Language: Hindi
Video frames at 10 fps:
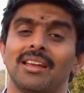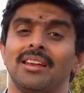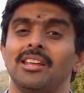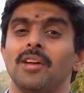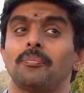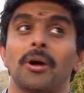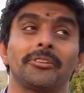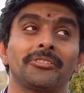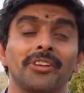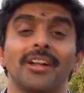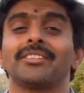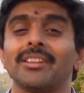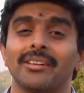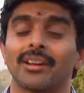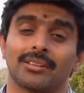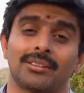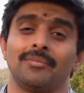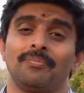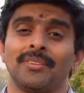के लिए पाश्चात्य जगत